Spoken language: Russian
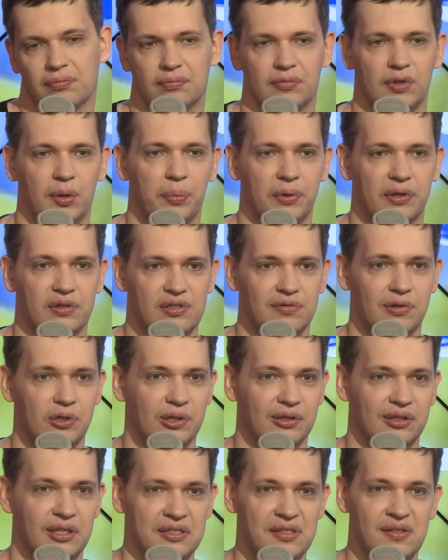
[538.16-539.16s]
Я
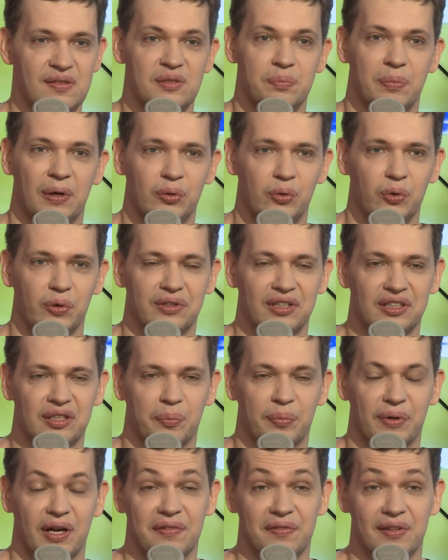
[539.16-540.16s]
призываю относиться спокойно.
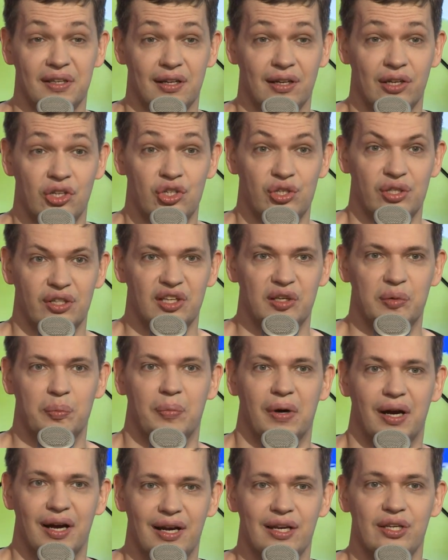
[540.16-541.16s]
Это проверочные
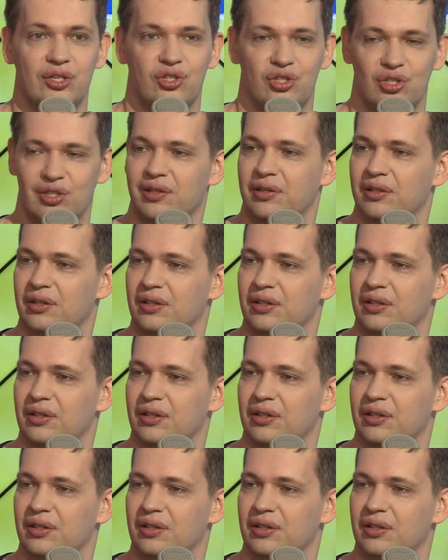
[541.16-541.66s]
матчи.